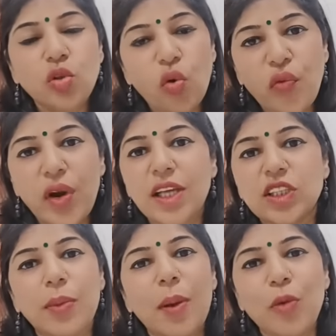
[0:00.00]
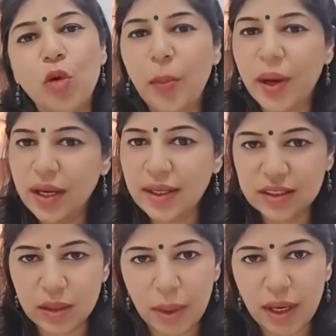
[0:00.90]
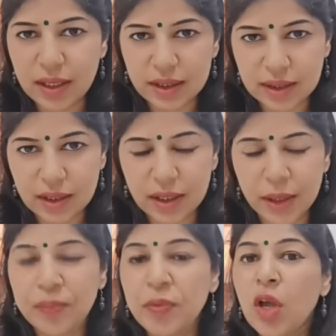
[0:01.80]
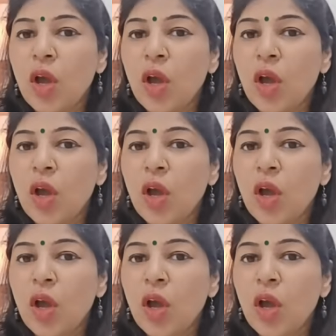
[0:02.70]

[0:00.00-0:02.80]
तो फिर लास्ट में आप ब्लू पेन का इस्तेमाल कर सकते हैं